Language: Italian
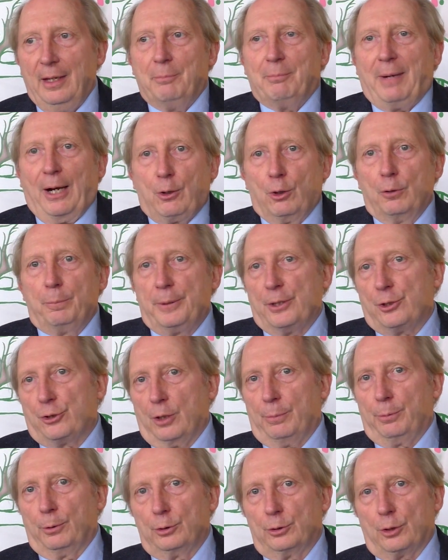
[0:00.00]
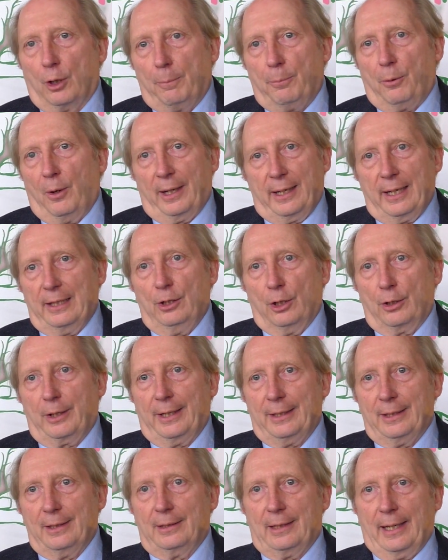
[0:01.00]
ma colpisce purtroppo anche gli
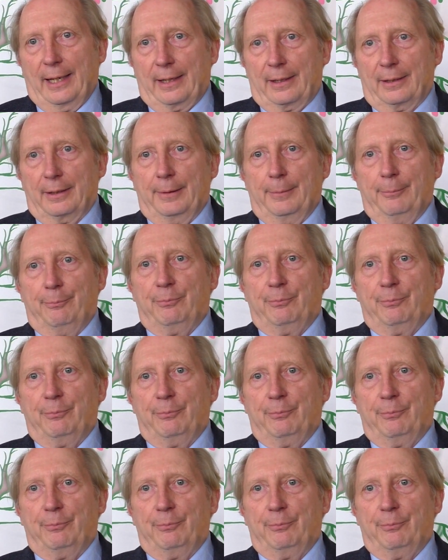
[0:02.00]
organi interni.